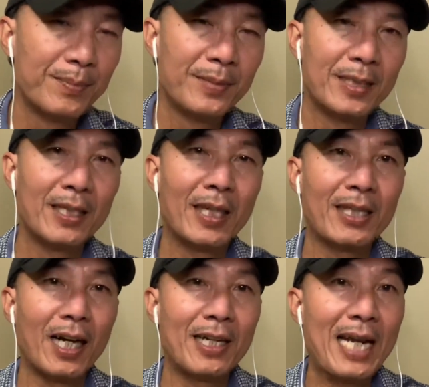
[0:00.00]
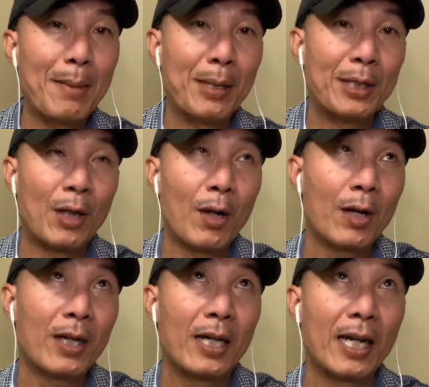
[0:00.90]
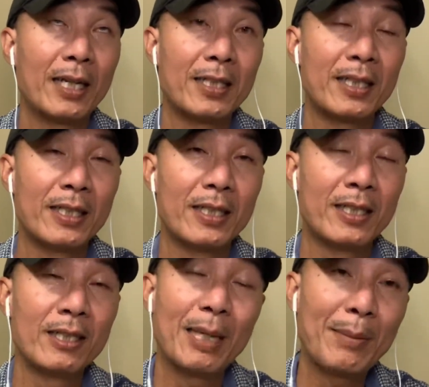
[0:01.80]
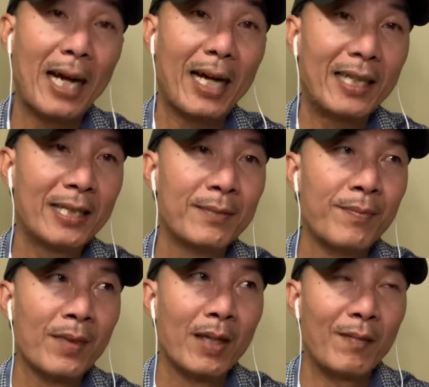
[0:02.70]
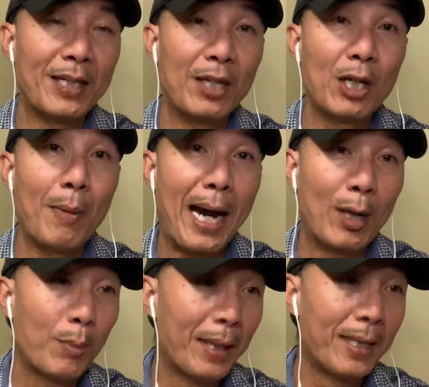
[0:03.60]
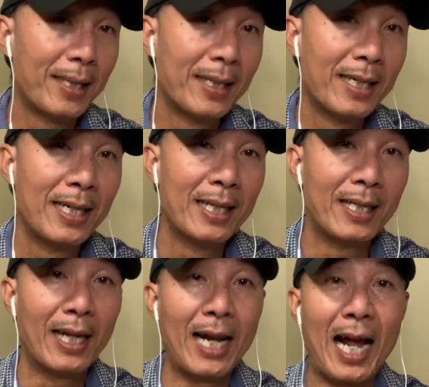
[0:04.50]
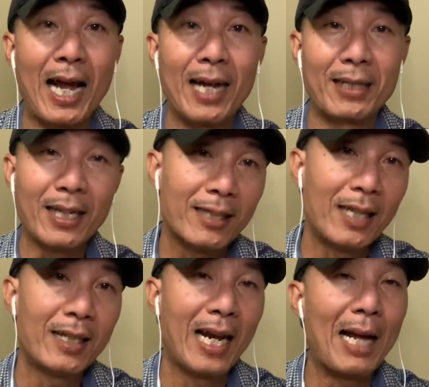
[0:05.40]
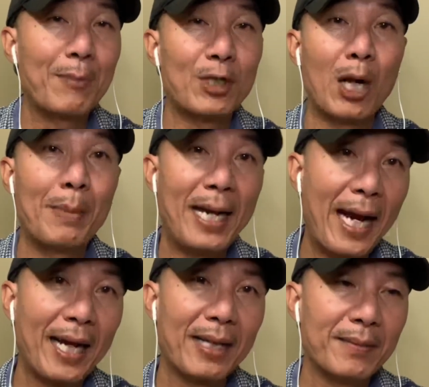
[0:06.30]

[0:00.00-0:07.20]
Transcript: như ở nhà mình có à, đứa em gái và những người bạn của mình thì là rất thích làm cho mỹ đen